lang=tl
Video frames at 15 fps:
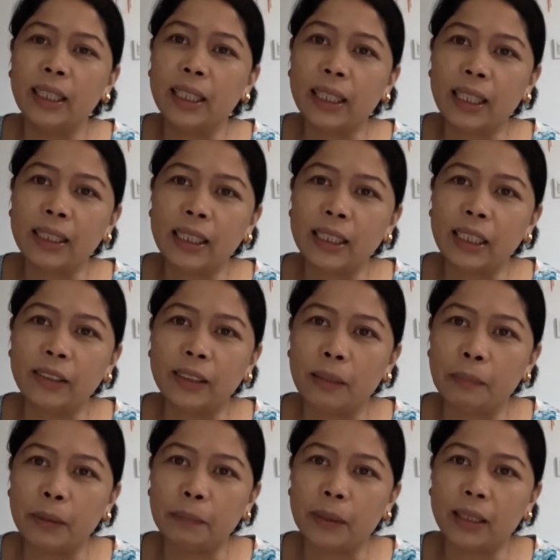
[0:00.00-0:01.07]
i-ready niya yung
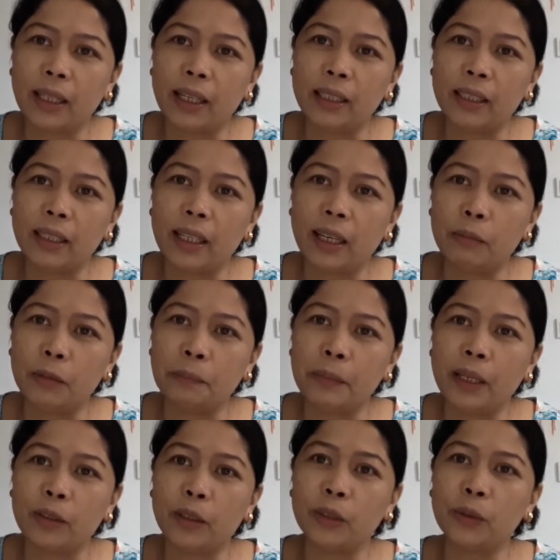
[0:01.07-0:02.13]
dapat pagkain ng amo.
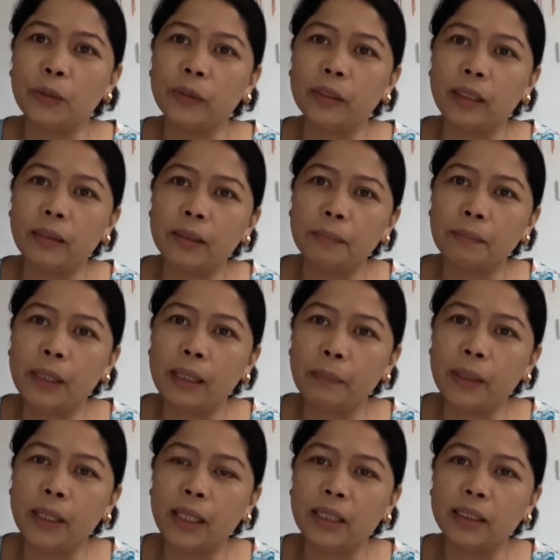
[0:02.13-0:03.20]
Pero itong
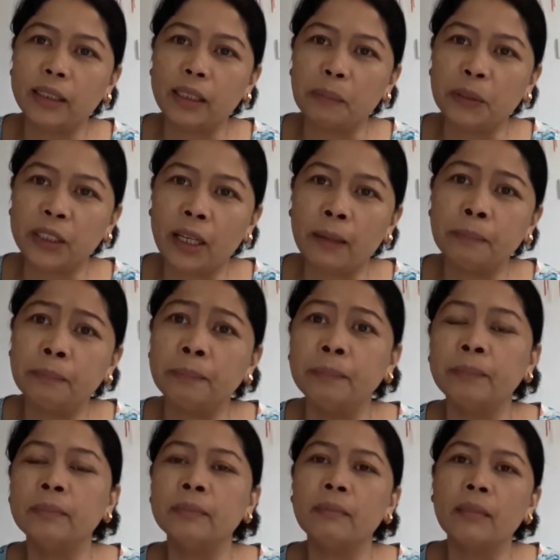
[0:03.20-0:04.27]
Pilipinang chef-chef,
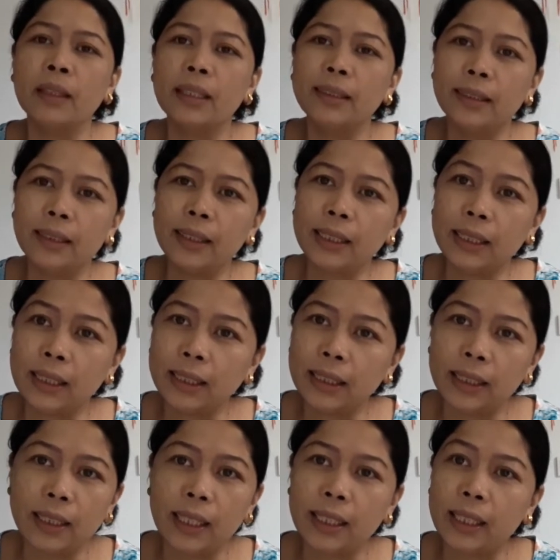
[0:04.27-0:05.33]
nagising
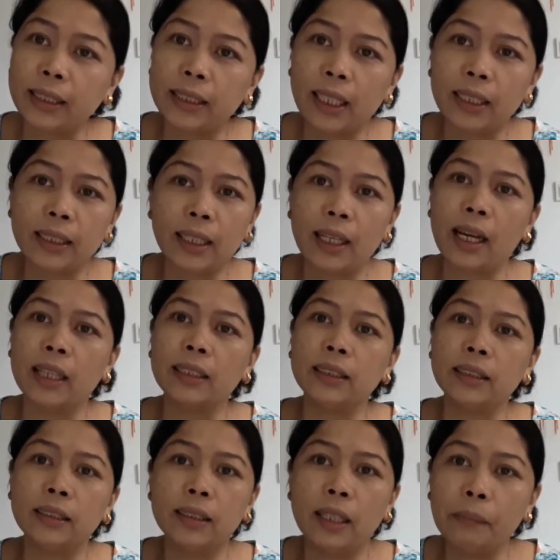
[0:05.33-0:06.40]
siya ng alas 7 at
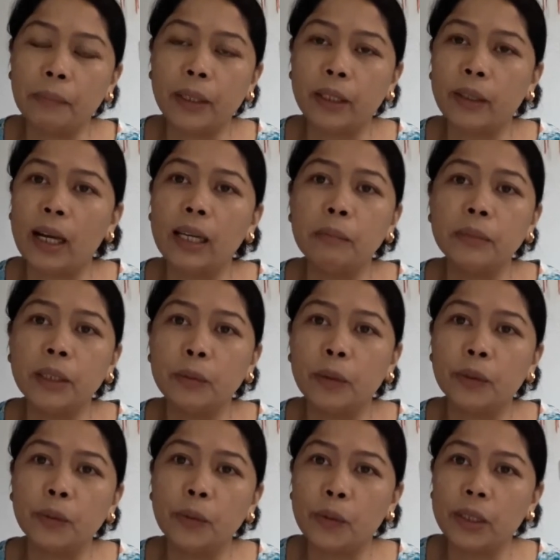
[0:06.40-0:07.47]
syempre, alam niya kung
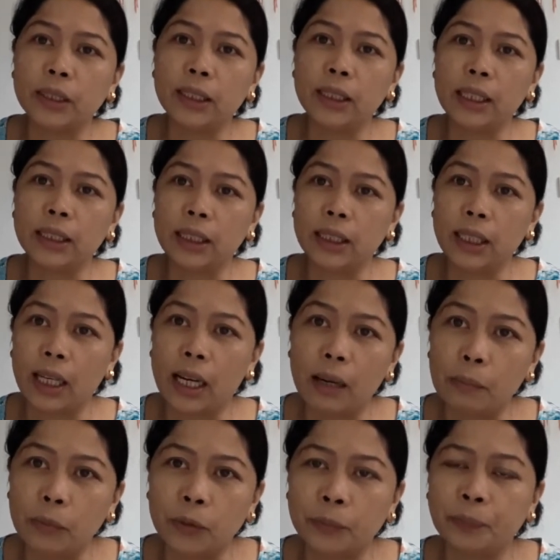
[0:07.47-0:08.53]
anong oras ang gising ng
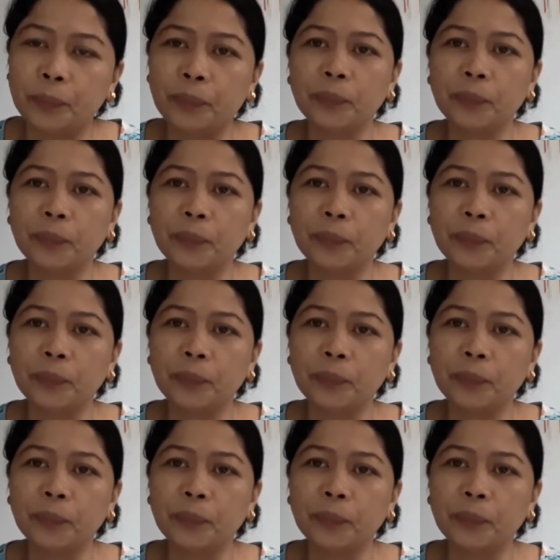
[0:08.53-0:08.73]
amo.